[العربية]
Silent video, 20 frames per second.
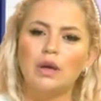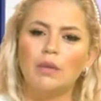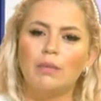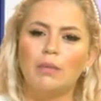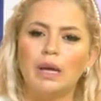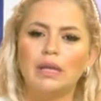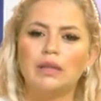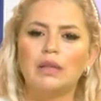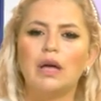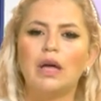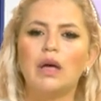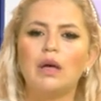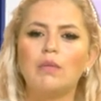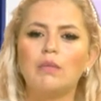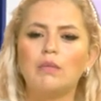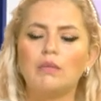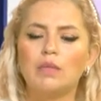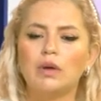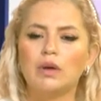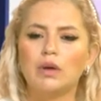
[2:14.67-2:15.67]

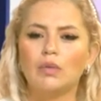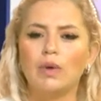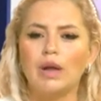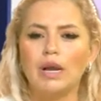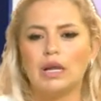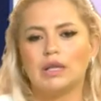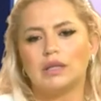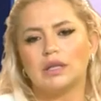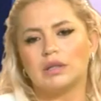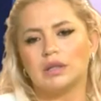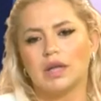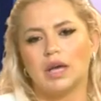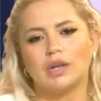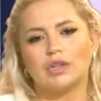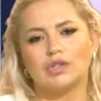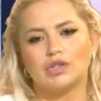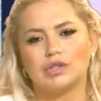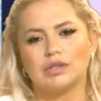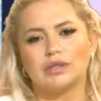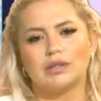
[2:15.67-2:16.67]
مدام ولدت تحت
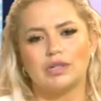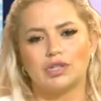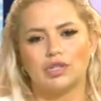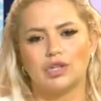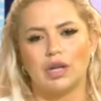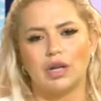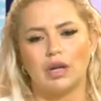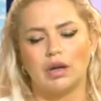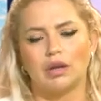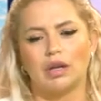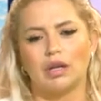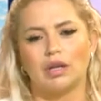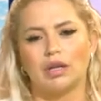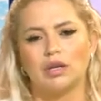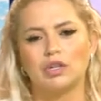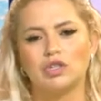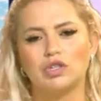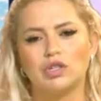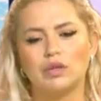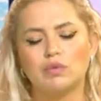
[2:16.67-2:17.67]
جسر الجيان يعني
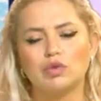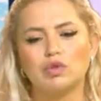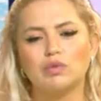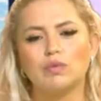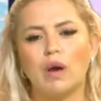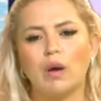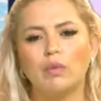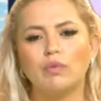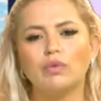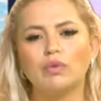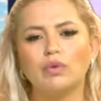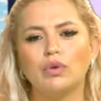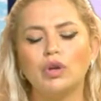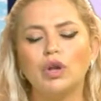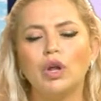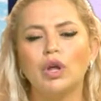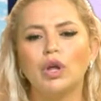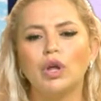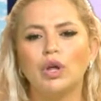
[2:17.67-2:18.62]
هالشيء مش مقبول